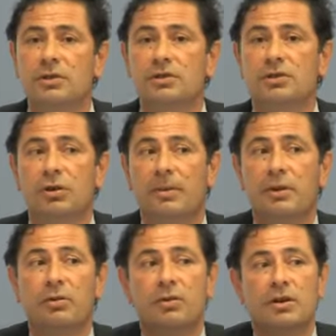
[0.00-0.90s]
y si no ha
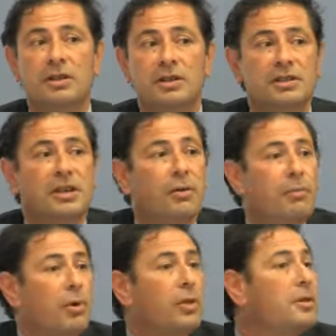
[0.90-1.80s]
habido ni siquiera
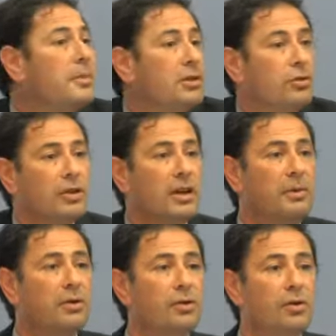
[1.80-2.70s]
un procedimiento, ni ha
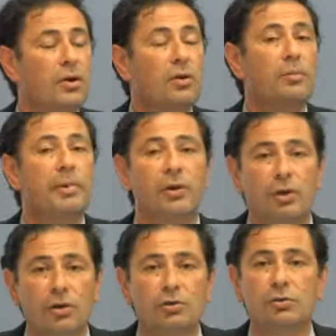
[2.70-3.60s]
habido un periodo
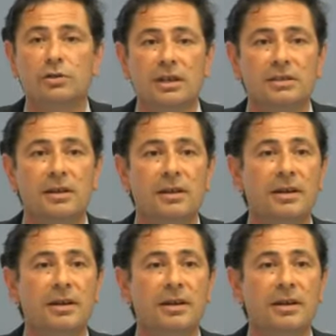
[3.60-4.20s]
de consultas,